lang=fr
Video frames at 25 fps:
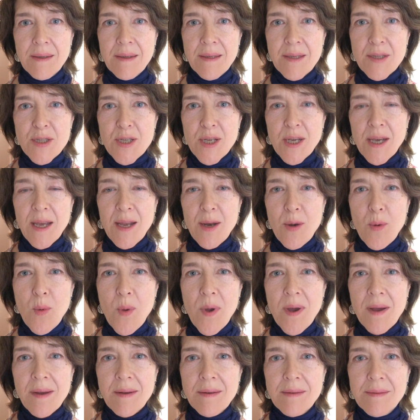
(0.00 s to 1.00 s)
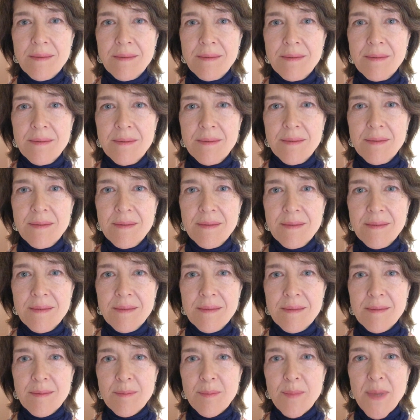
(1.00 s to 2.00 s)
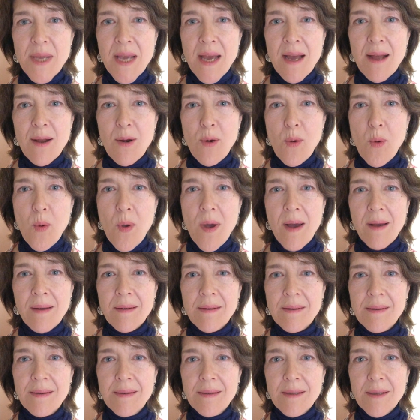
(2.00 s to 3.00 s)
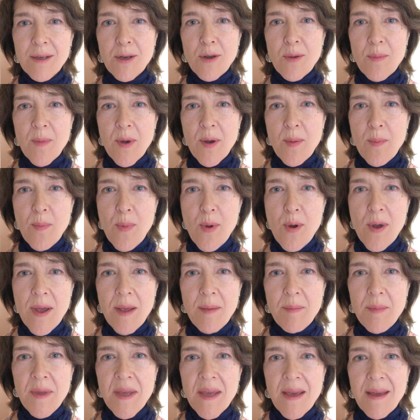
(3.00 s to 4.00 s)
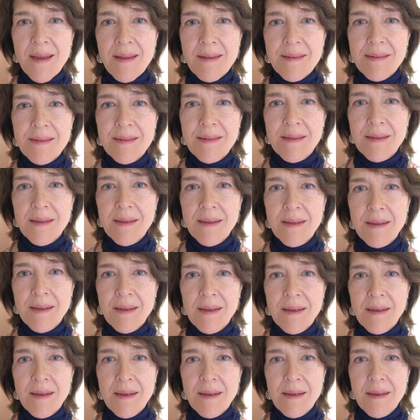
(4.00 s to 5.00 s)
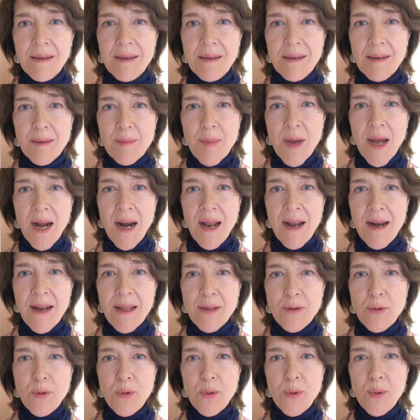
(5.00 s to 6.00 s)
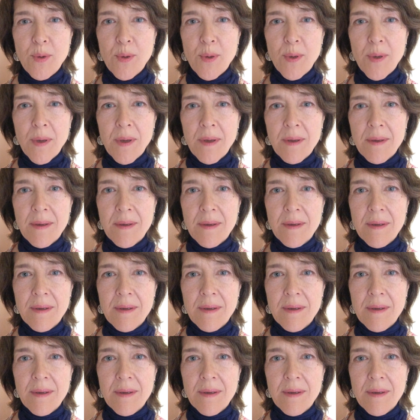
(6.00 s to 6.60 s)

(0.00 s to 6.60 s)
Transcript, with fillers: et j'irai loin, bien loin, comme un bohémien, par la nature,